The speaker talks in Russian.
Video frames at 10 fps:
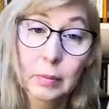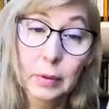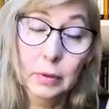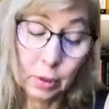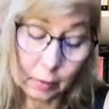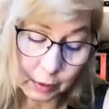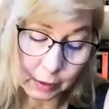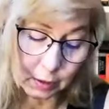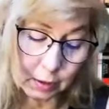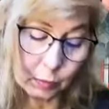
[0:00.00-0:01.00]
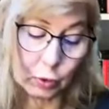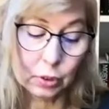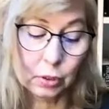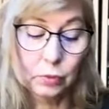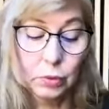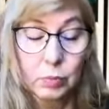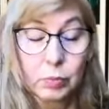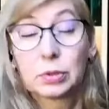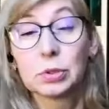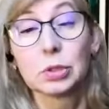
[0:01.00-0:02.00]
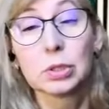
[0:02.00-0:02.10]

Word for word: просто обыденность, просто люди, просто